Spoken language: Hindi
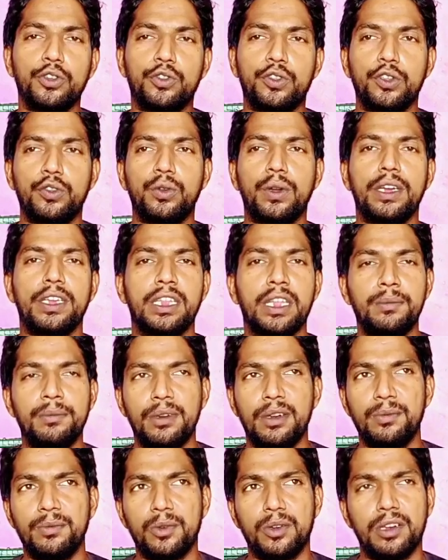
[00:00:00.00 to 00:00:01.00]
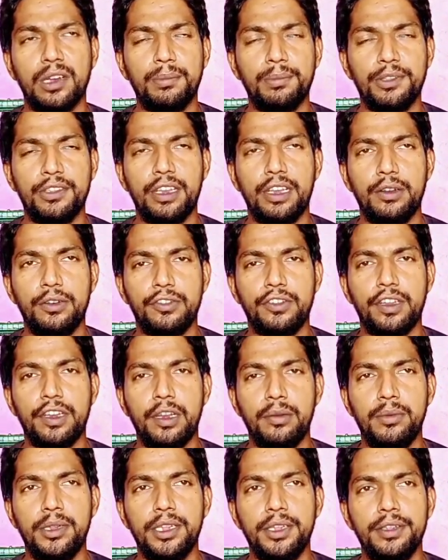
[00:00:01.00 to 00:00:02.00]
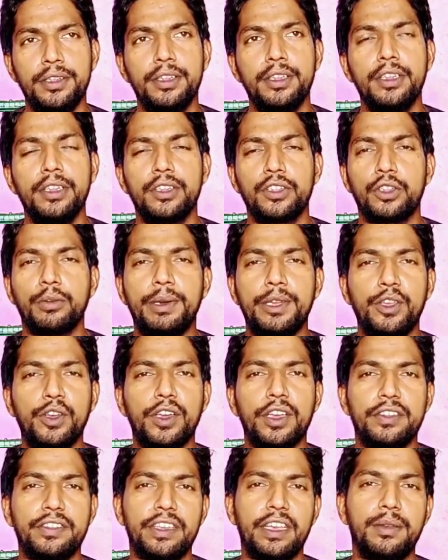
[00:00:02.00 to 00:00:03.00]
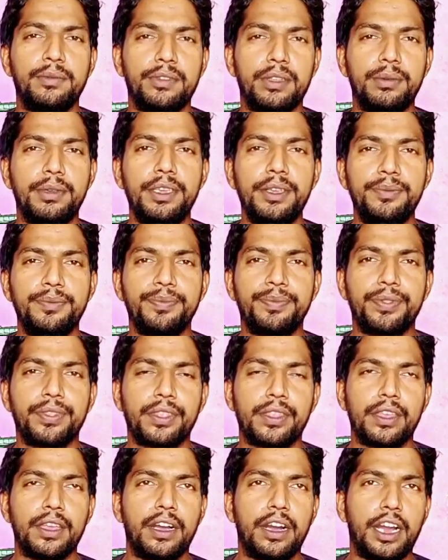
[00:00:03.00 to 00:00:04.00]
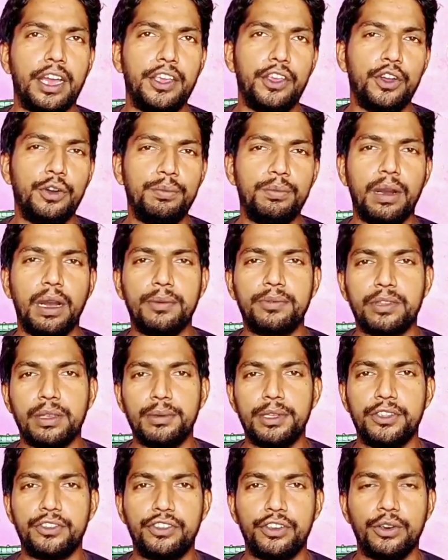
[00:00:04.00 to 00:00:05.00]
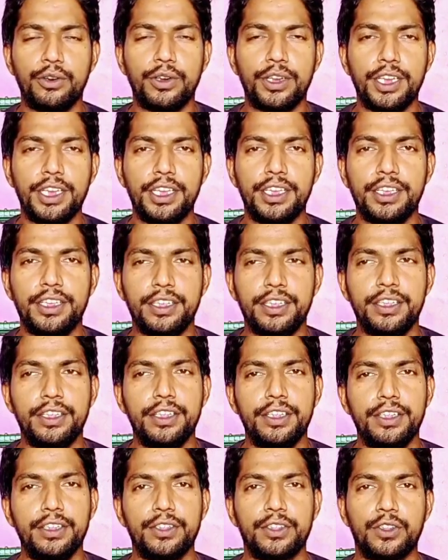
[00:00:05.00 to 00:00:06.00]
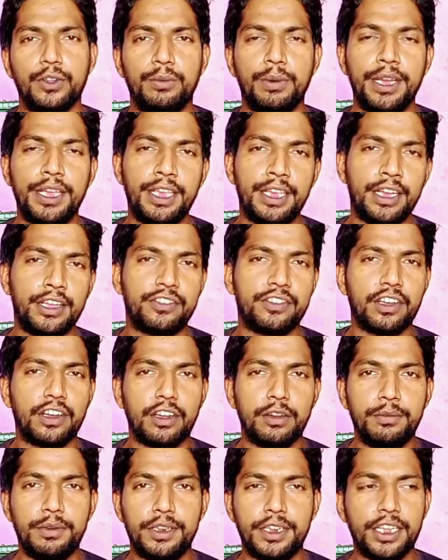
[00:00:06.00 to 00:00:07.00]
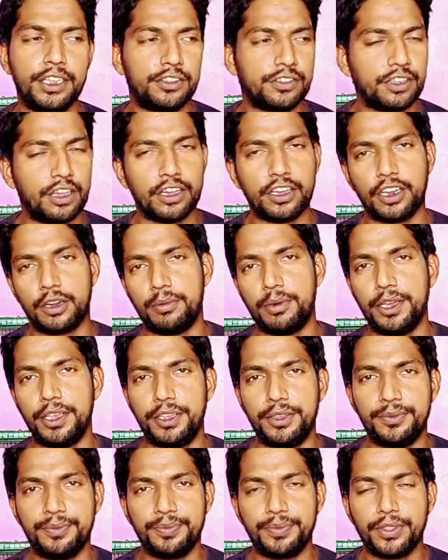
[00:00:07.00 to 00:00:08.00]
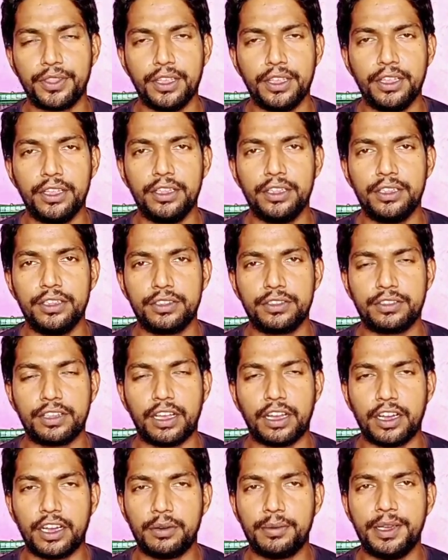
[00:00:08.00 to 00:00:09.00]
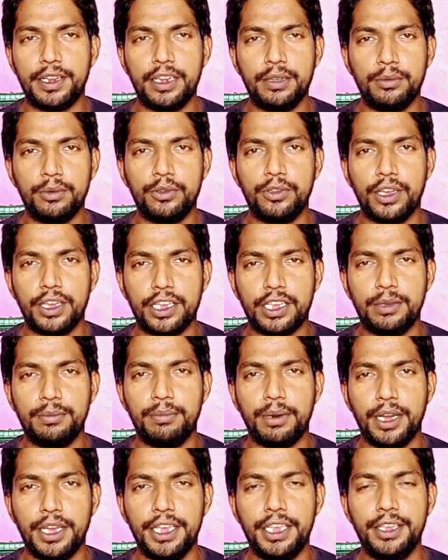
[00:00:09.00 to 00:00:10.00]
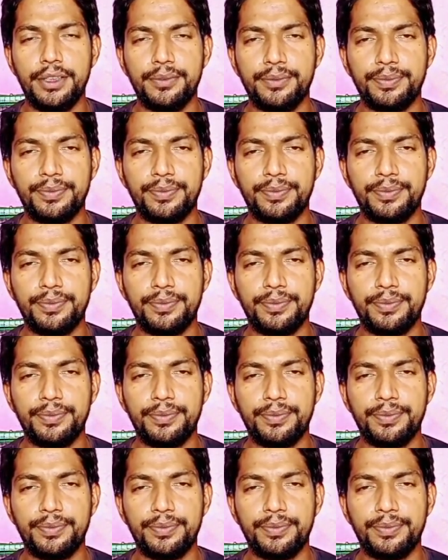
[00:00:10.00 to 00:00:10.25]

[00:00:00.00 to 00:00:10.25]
दोस्तों स्वागत है आपका पिजन लवर चैनल में तो भाइयों कैसे हैं आप सभी आई होप आप सब अच्छे होंगे तो भाई आज का कमेंट है सागर भाई सागर भाई ने पूछा कि भाई